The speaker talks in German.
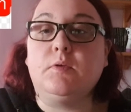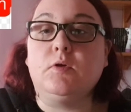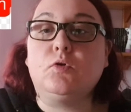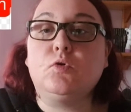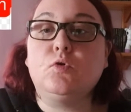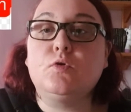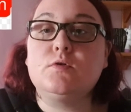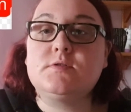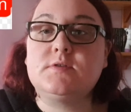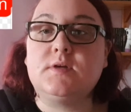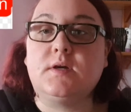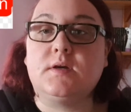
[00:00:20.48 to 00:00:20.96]
ich
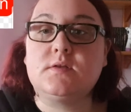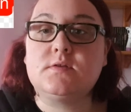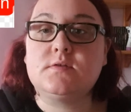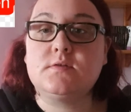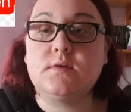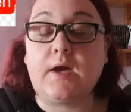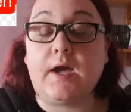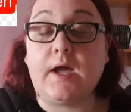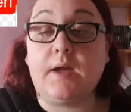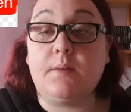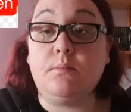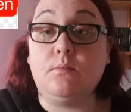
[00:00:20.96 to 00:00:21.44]
begrüße euch
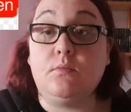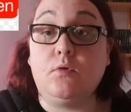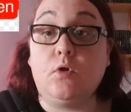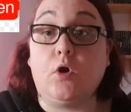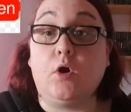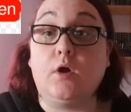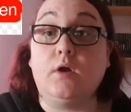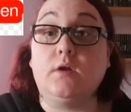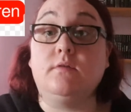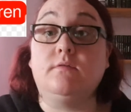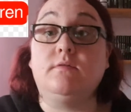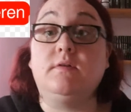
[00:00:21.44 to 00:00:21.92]
zu einem
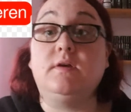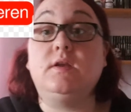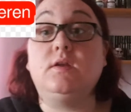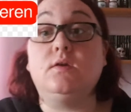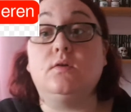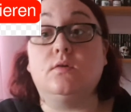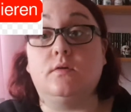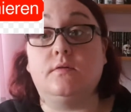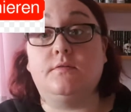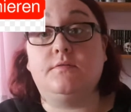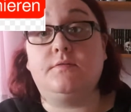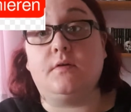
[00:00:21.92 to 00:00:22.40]
neuen
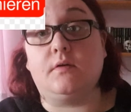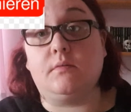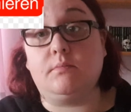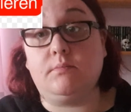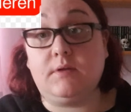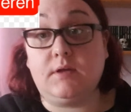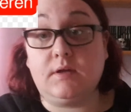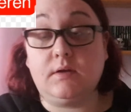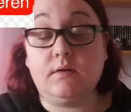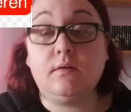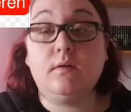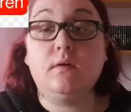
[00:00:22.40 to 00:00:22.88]
Video von
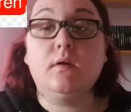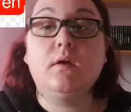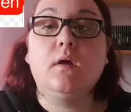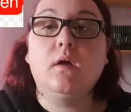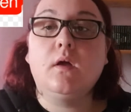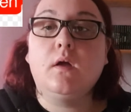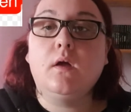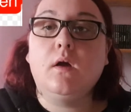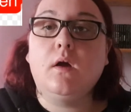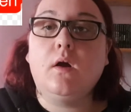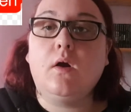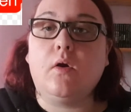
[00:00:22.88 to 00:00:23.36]
mir.
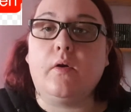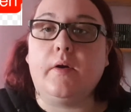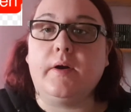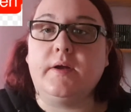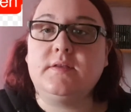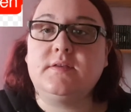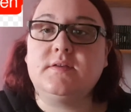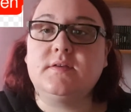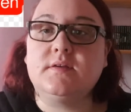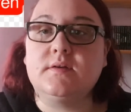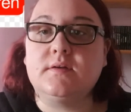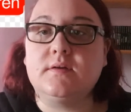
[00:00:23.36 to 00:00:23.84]

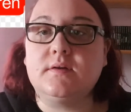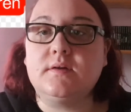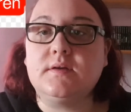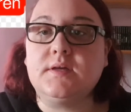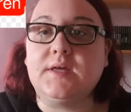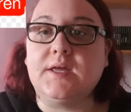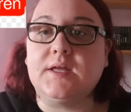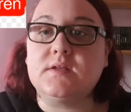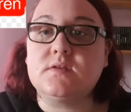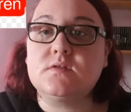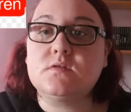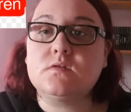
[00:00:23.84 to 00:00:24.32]
Heute
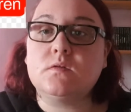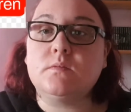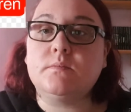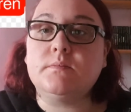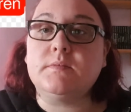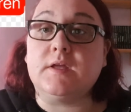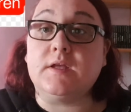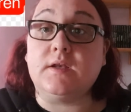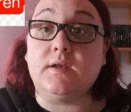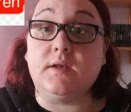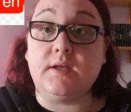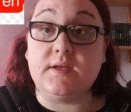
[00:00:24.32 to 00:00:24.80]
geht es
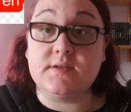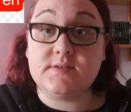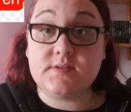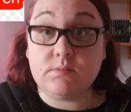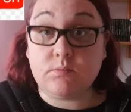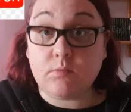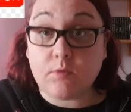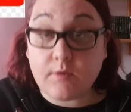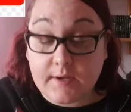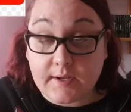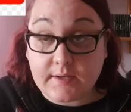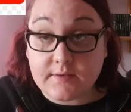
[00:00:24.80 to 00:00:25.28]
um den
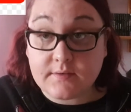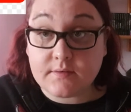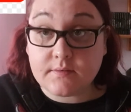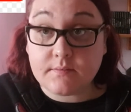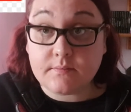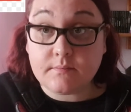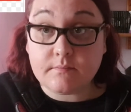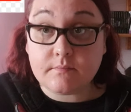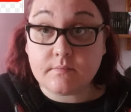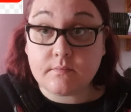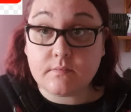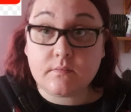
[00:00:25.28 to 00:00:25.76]
Lesemonat,
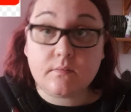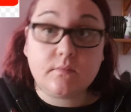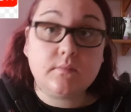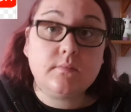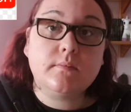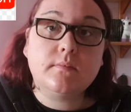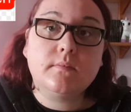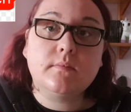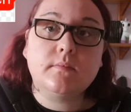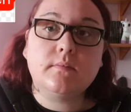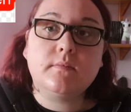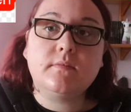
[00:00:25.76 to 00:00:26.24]

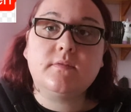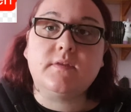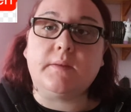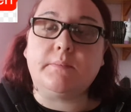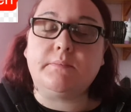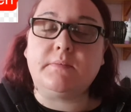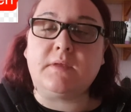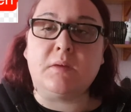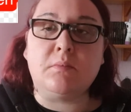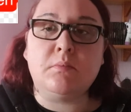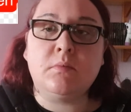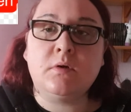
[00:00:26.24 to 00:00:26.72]

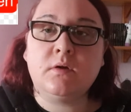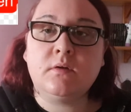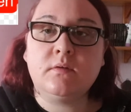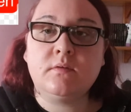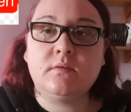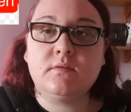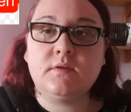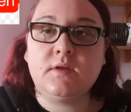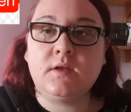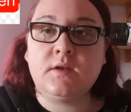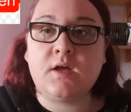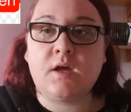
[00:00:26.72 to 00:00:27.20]
September,
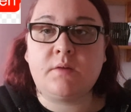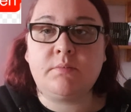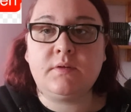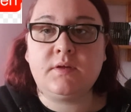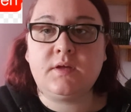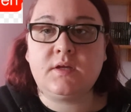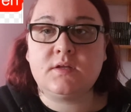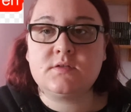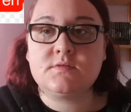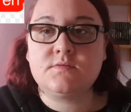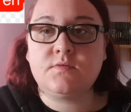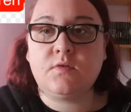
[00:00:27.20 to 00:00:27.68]
den habe
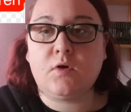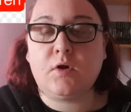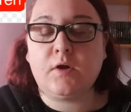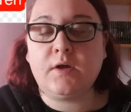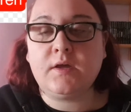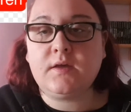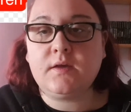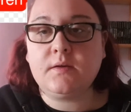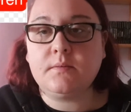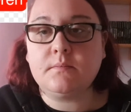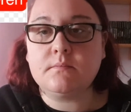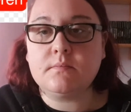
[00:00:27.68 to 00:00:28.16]
ich jetzt für
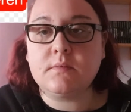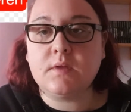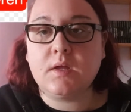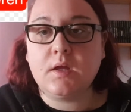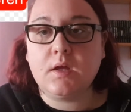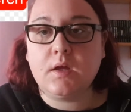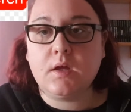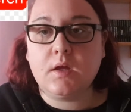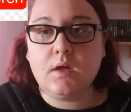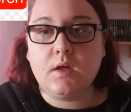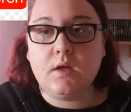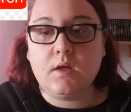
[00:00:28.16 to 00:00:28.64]
euch.
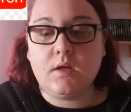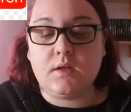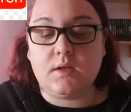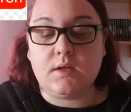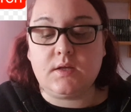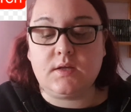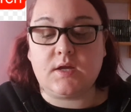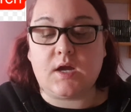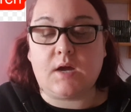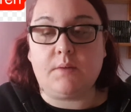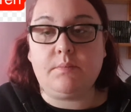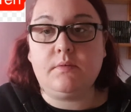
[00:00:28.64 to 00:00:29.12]

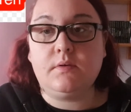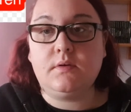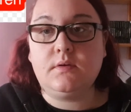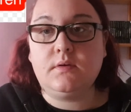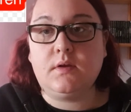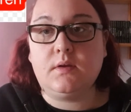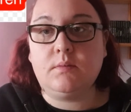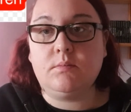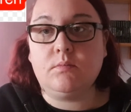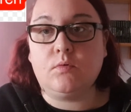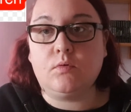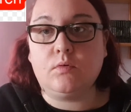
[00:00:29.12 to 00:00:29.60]
Ich habe in
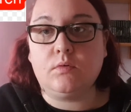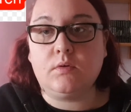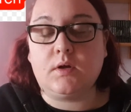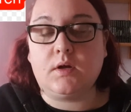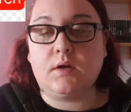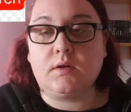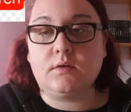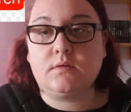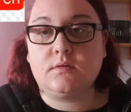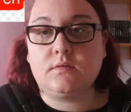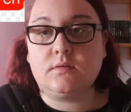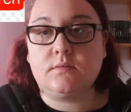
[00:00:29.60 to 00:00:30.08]
dem
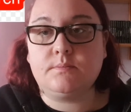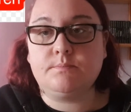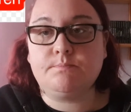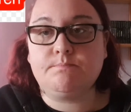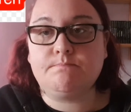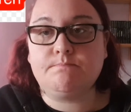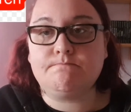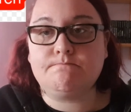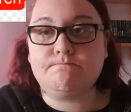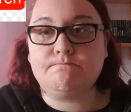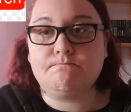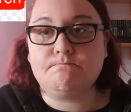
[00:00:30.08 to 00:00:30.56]
Monat
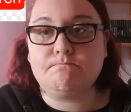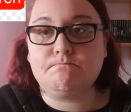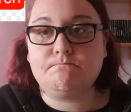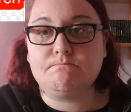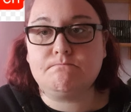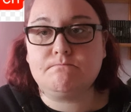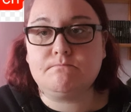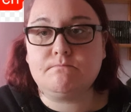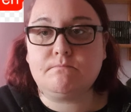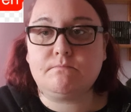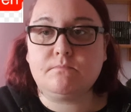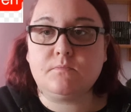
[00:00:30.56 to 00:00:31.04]

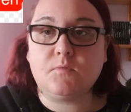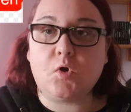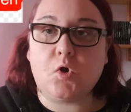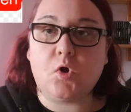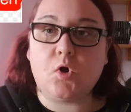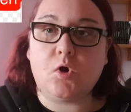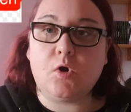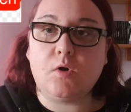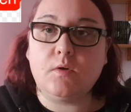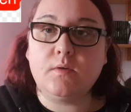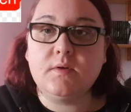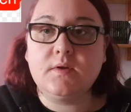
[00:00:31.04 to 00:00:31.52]
hm,
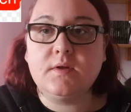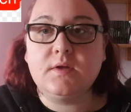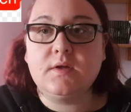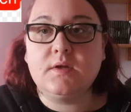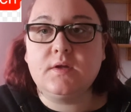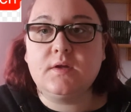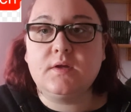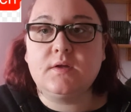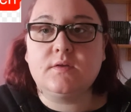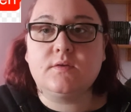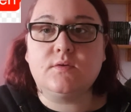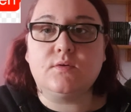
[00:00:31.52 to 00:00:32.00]
no,
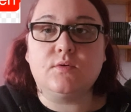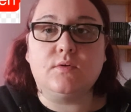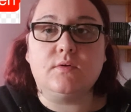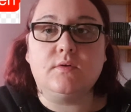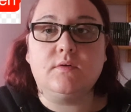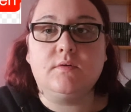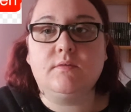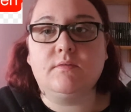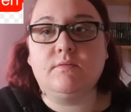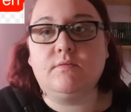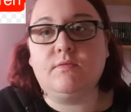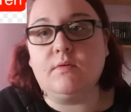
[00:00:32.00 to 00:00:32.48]

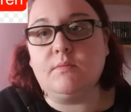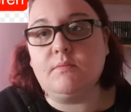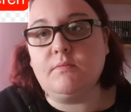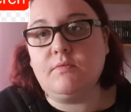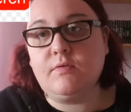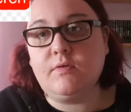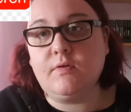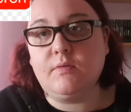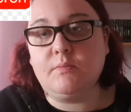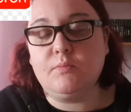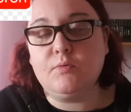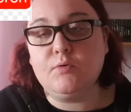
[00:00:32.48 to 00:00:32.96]
so
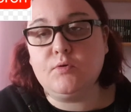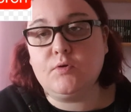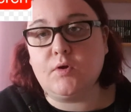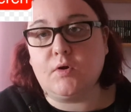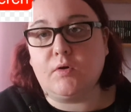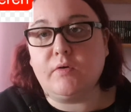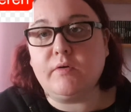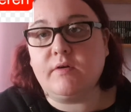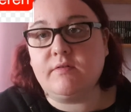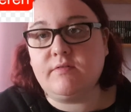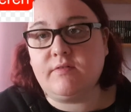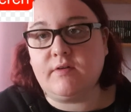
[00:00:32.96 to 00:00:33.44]
fünf
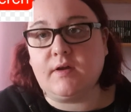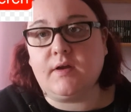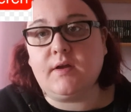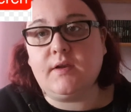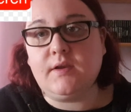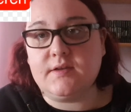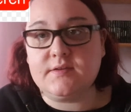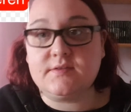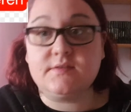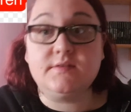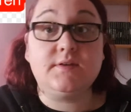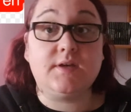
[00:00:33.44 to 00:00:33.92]
Bücher ungefähr
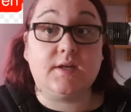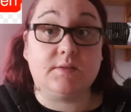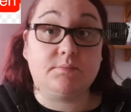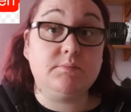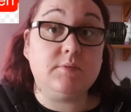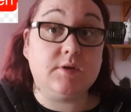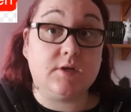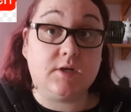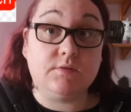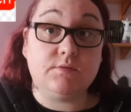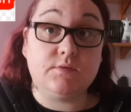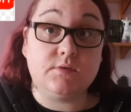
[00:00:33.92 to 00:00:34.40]
gelesen. Ich hätte
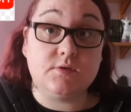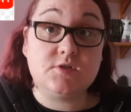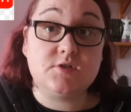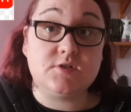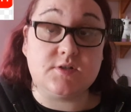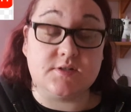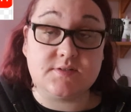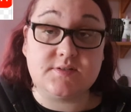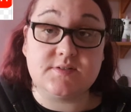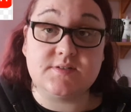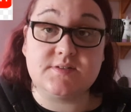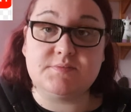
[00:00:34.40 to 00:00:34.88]
mir
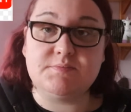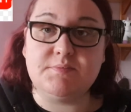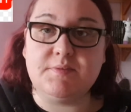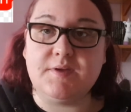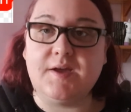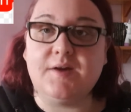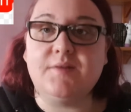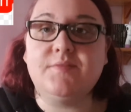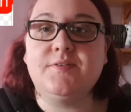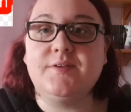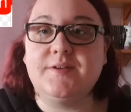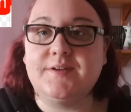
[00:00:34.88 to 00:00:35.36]
gewünscht, dass es
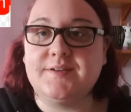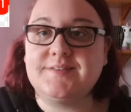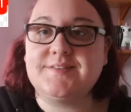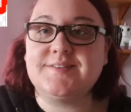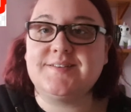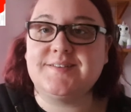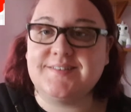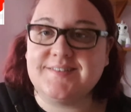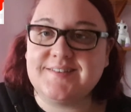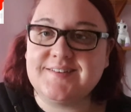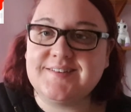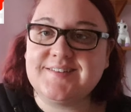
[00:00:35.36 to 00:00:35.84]
mehr
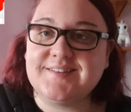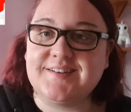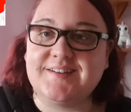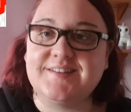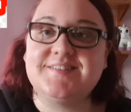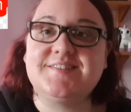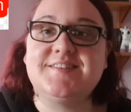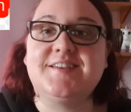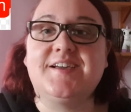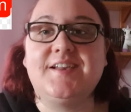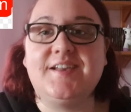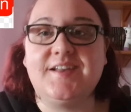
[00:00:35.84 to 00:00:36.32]
wird,
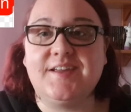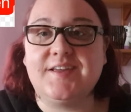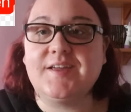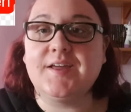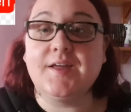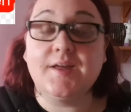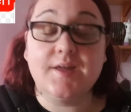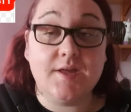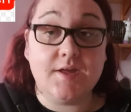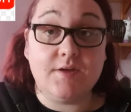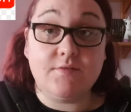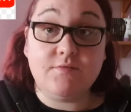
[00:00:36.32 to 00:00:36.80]
ganz ehrlich,
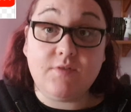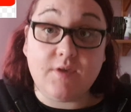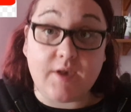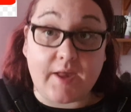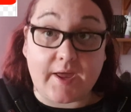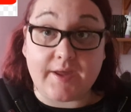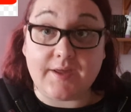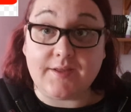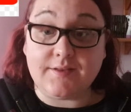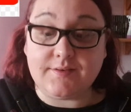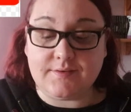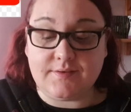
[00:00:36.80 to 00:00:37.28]

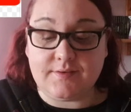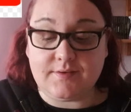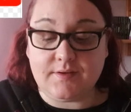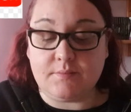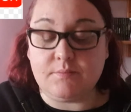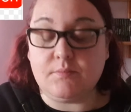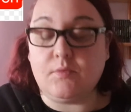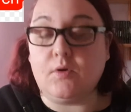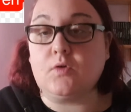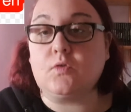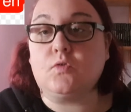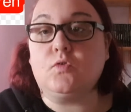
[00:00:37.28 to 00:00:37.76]
vielleicht
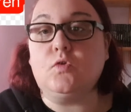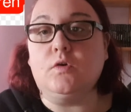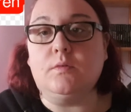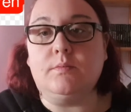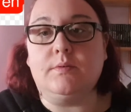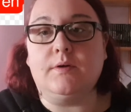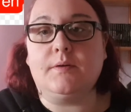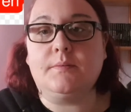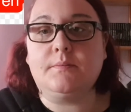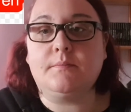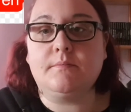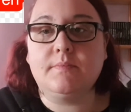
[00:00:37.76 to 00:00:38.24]
im
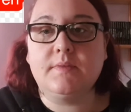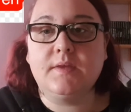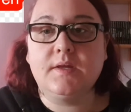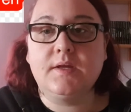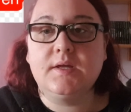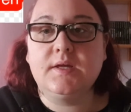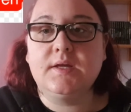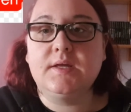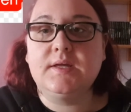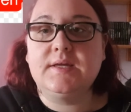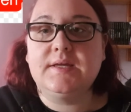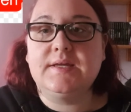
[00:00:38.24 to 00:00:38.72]
Oktober.
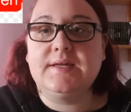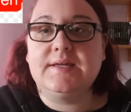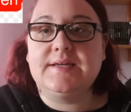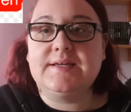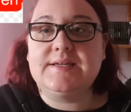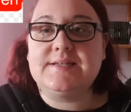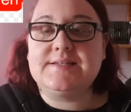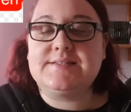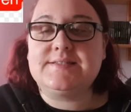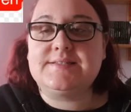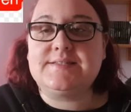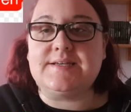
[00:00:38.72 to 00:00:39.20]

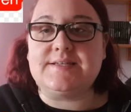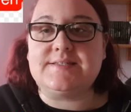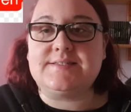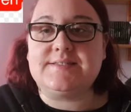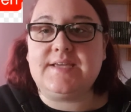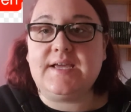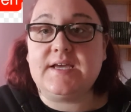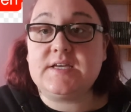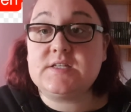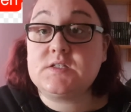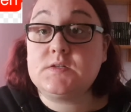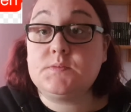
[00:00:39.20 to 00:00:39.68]
Das
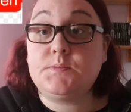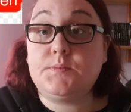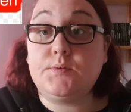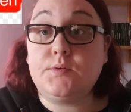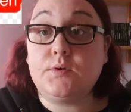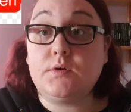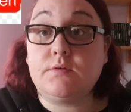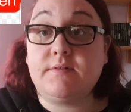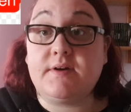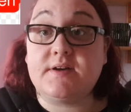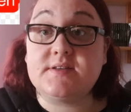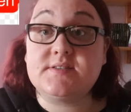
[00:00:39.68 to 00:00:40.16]
erste
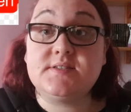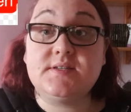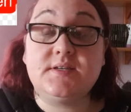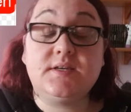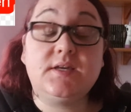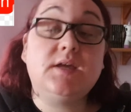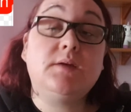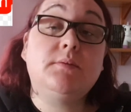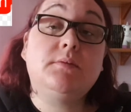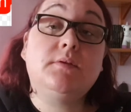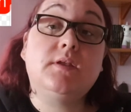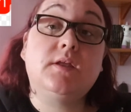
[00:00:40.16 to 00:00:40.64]
Buch, was
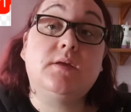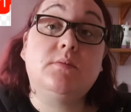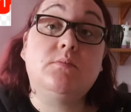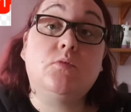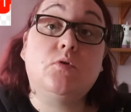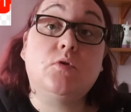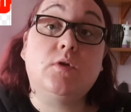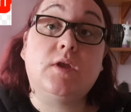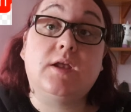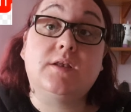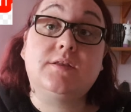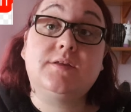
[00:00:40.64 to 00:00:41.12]
ich in dem
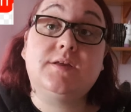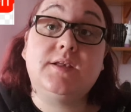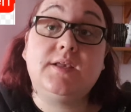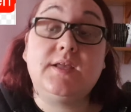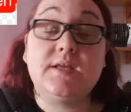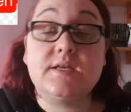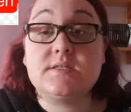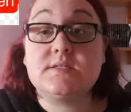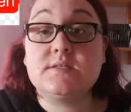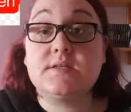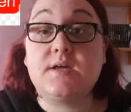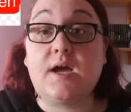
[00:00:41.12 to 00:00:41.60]
Monat
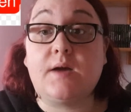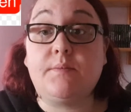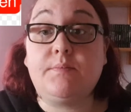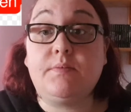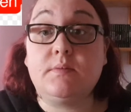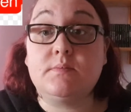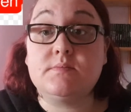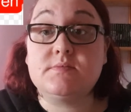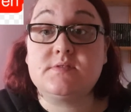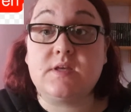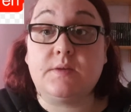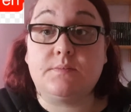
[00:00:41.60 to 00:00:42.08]
gelesen
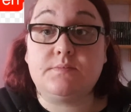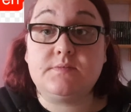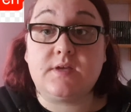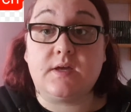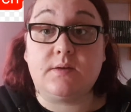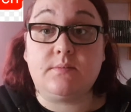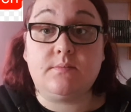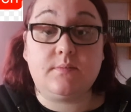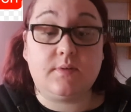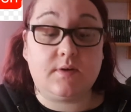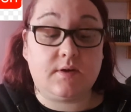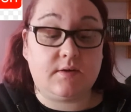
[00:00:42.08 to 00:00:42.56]
habe, im
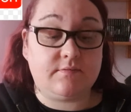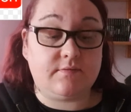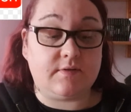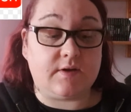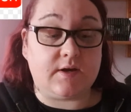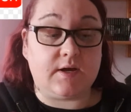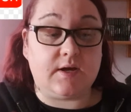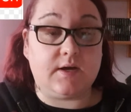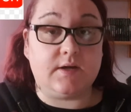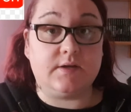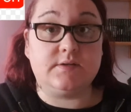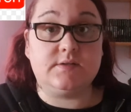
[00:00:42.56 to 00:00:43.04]
September,
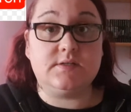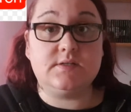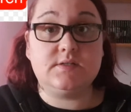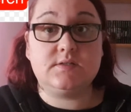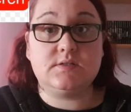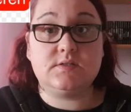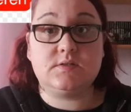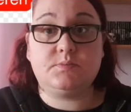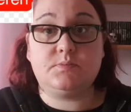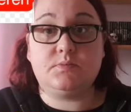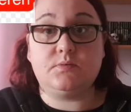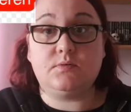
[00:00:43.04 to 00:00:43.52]
war
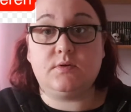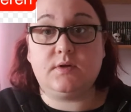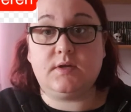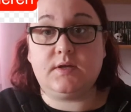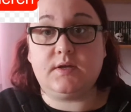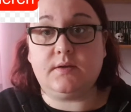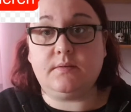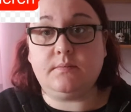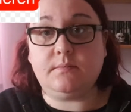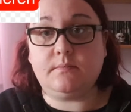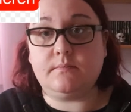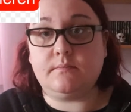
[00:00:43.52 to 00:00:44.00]
dieses Buch hier.